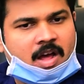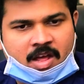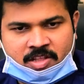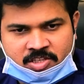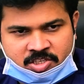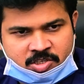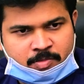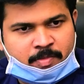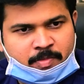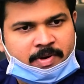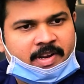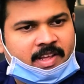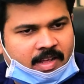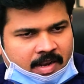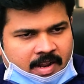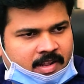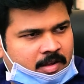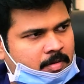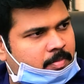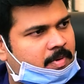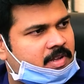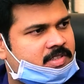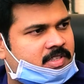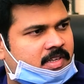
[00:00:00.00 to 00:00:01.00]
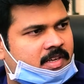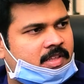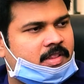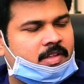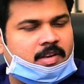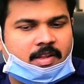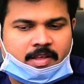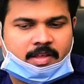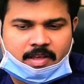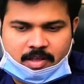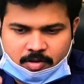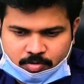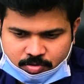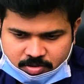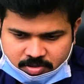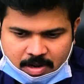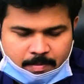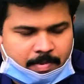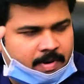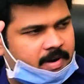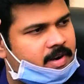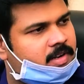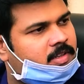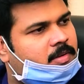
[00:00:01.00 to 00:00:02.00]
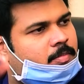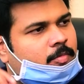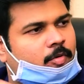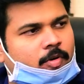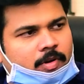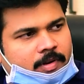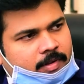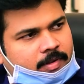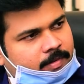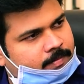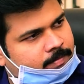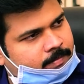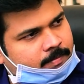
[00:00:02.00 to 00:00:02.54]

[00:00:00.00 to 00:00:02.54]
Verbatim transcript: அஞ்சு மணிக்கெல்லாம் எனக்கு பசிக்குதுன்னு கேட்கும் சாப்பாடு எடுத்து போடுங்க